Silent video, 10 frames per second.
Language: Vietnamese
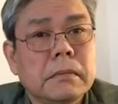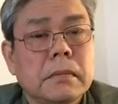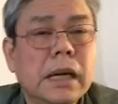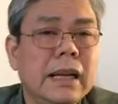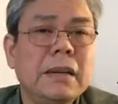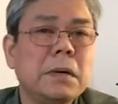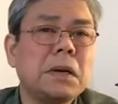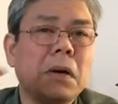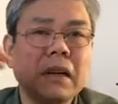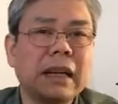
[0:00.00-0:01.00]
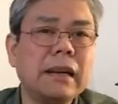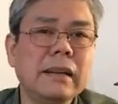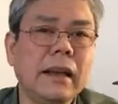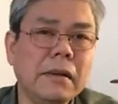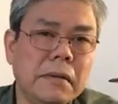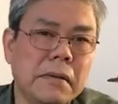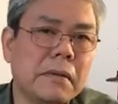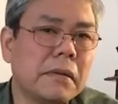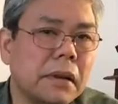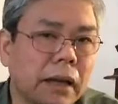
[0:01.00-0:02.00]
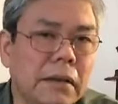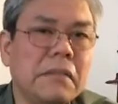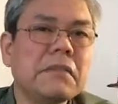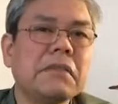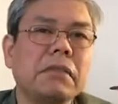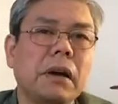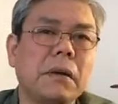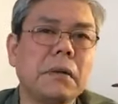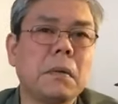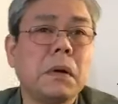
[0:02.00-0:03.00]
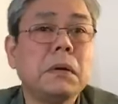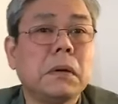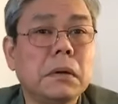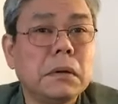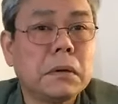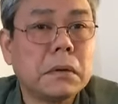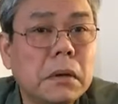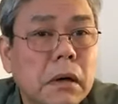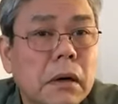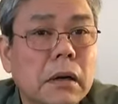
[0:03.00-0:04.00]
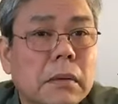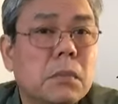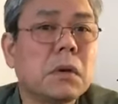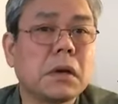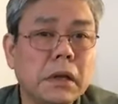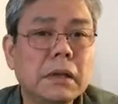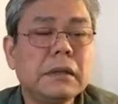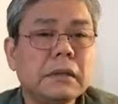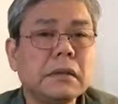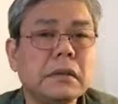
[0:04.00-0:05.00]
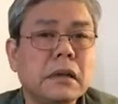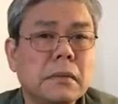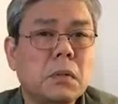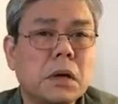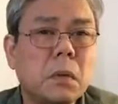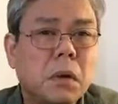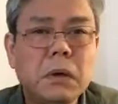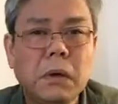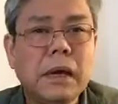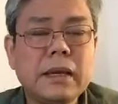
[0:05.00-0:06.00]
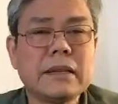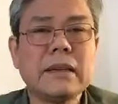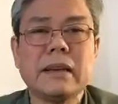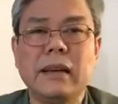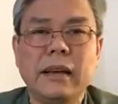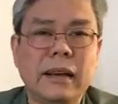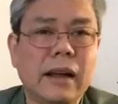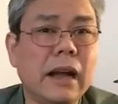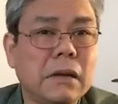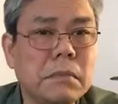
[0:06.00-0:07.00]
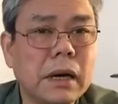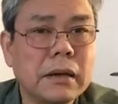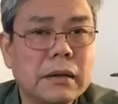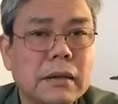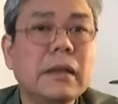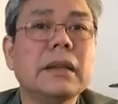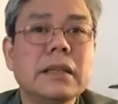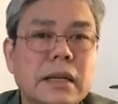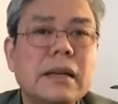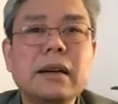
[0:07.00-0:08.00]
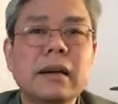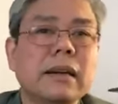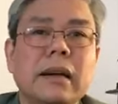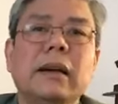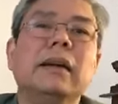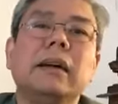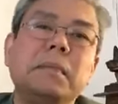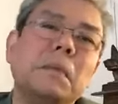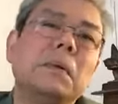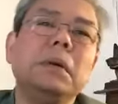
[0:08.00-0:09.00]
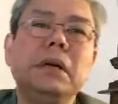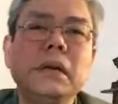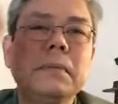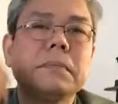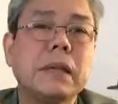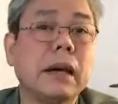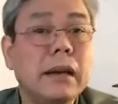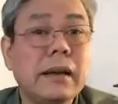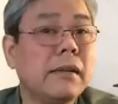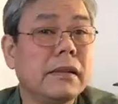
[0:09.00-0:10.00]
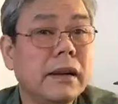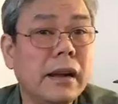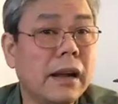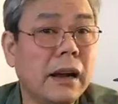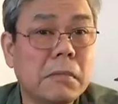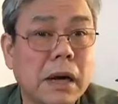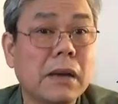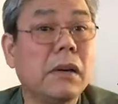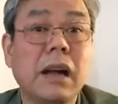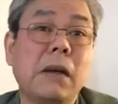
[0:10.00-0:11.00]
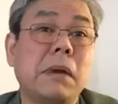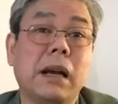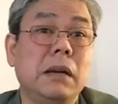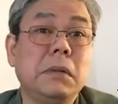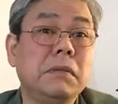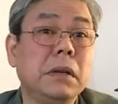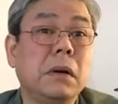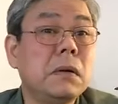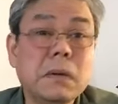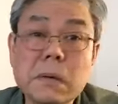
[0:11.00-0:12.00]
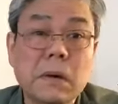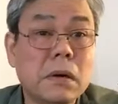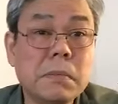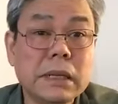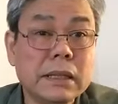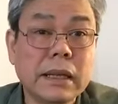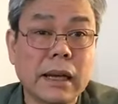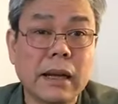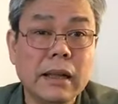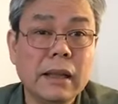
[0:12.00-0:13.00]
Đây là một cái đòn cân não đánh vào quân đội của một cái một cái quân đội hết sức là là ngạo mạn tức là những người cỡ cấp úy cấp tá là họ rất là ngạo mạn họ ngạo mạn là bởi vì họ ngu họ không biết gì cả